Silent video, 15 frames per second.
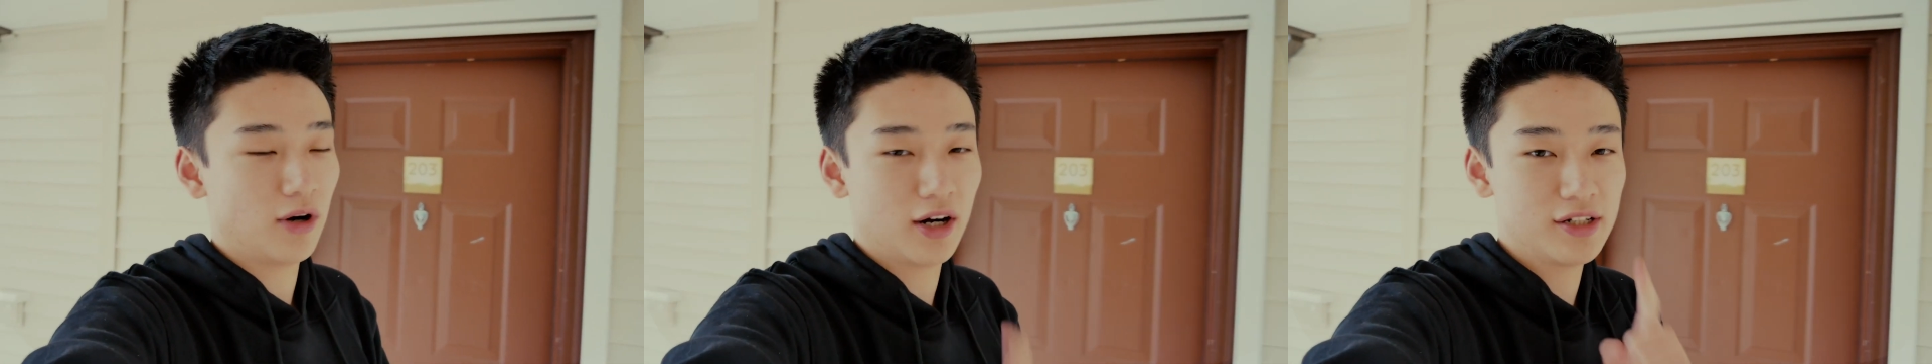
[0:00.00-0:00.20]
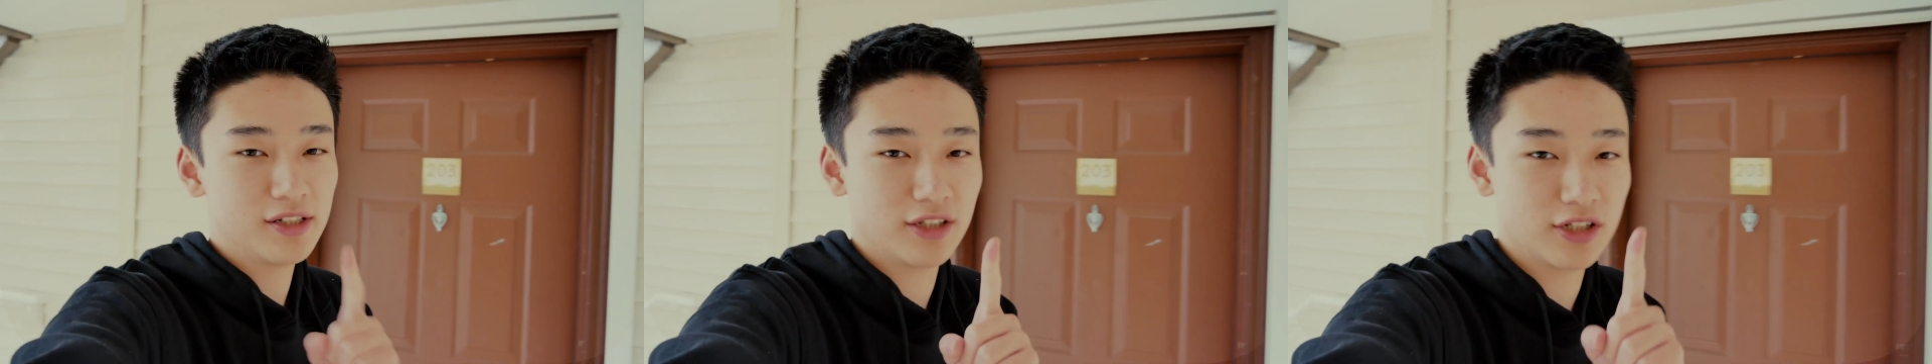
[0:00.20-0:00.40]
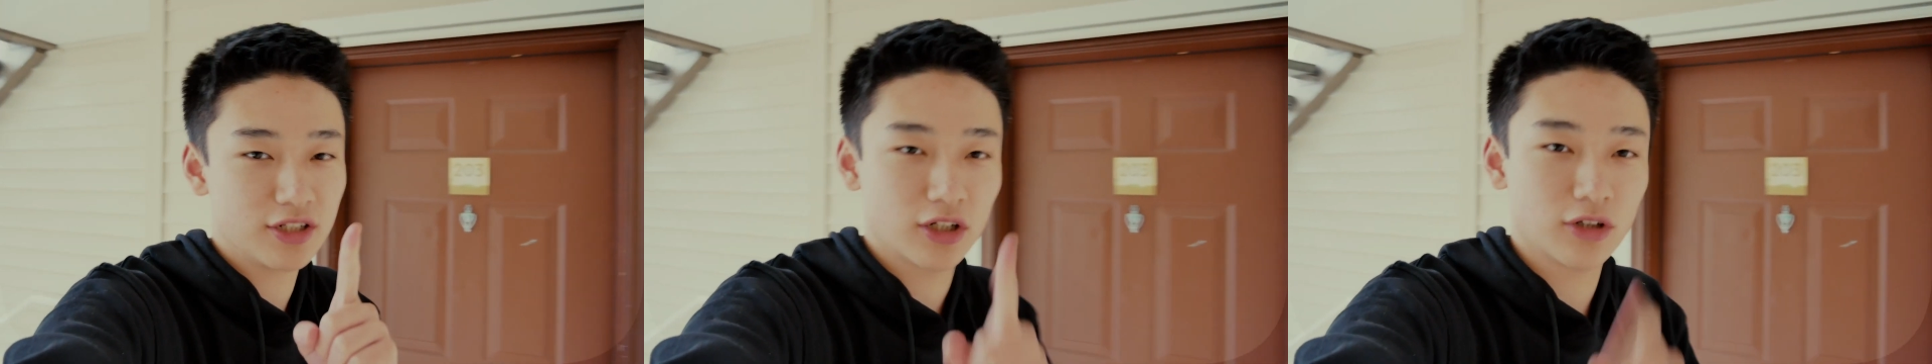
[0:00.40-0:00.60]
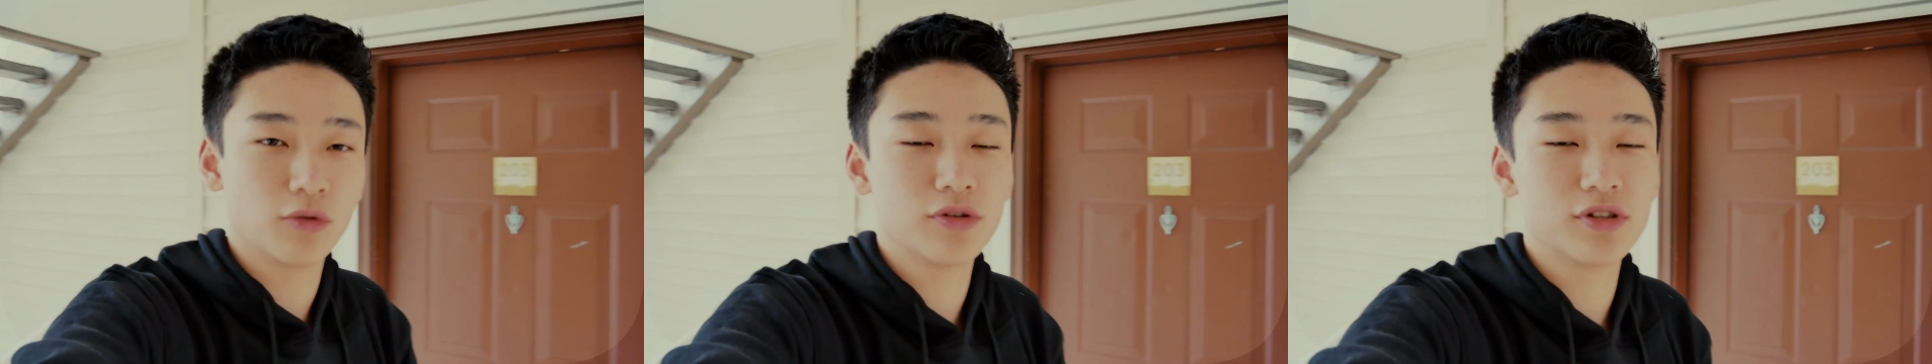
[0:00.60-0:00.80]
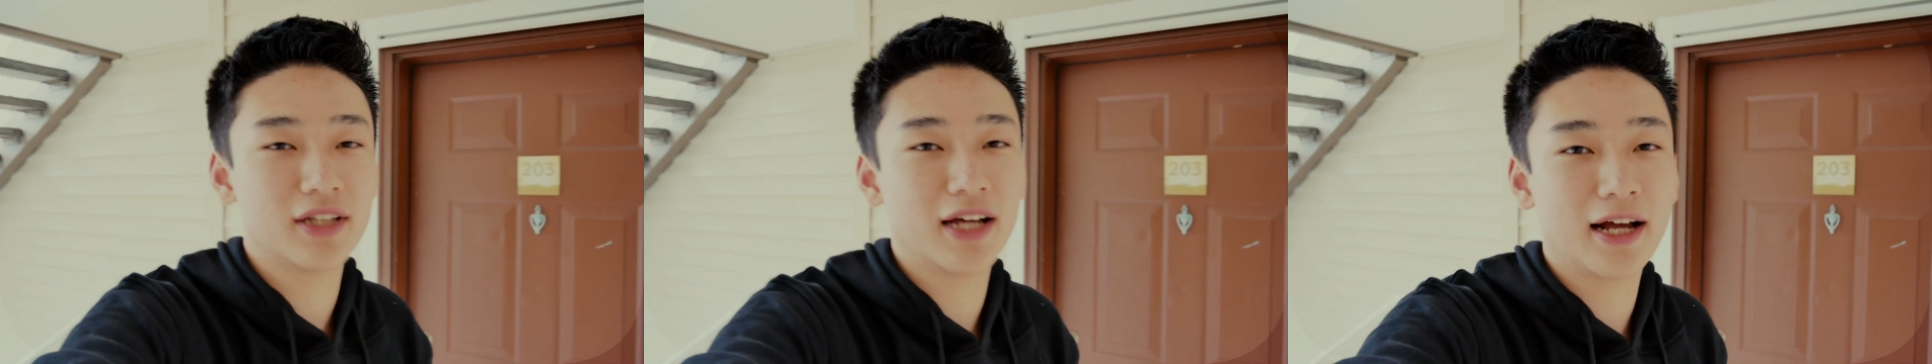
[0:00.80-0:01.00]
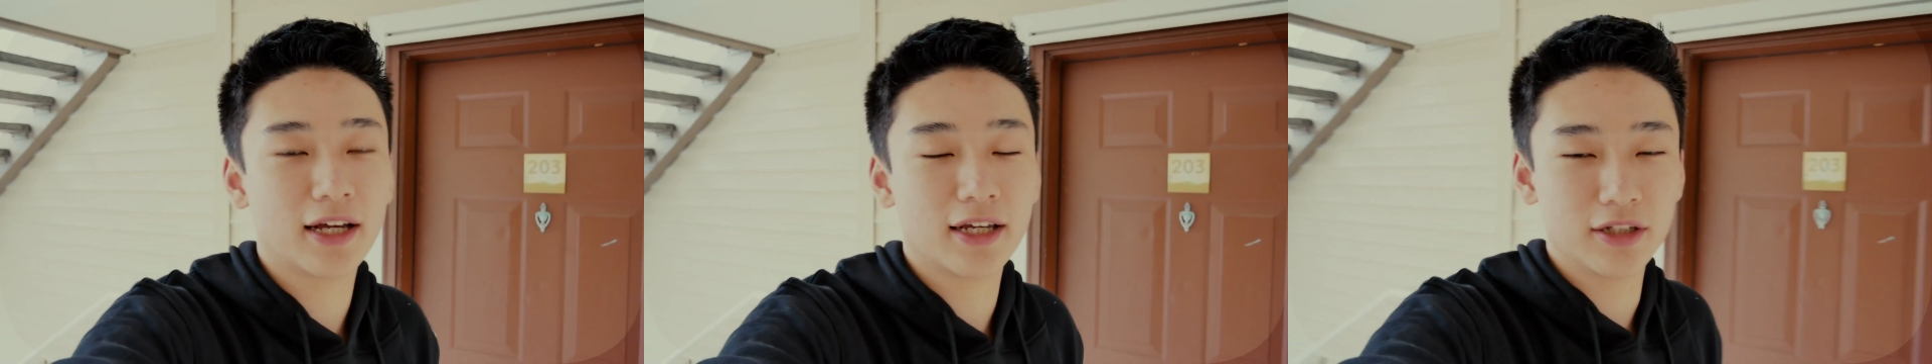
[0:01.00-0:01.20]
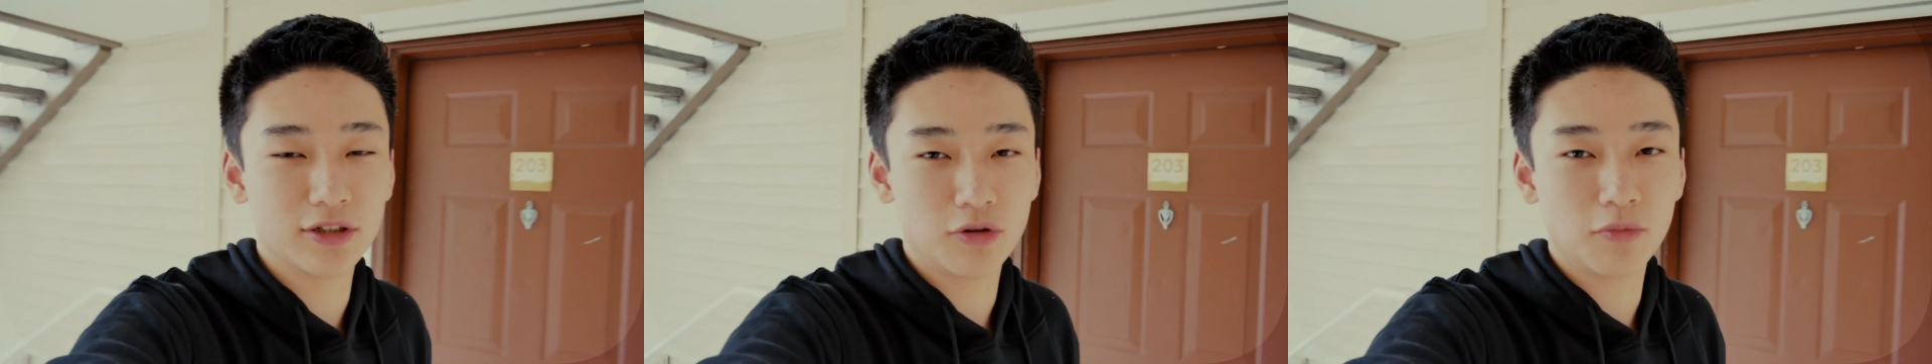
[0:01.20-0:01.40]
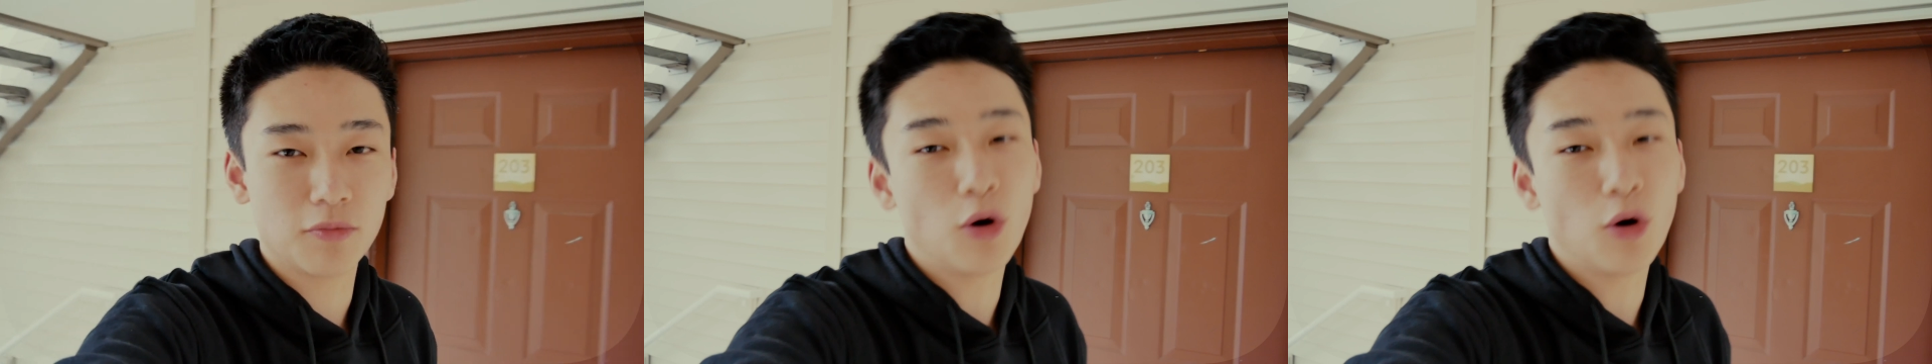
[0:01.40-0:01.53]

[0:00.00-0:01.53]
而且呢这个东西大家可以从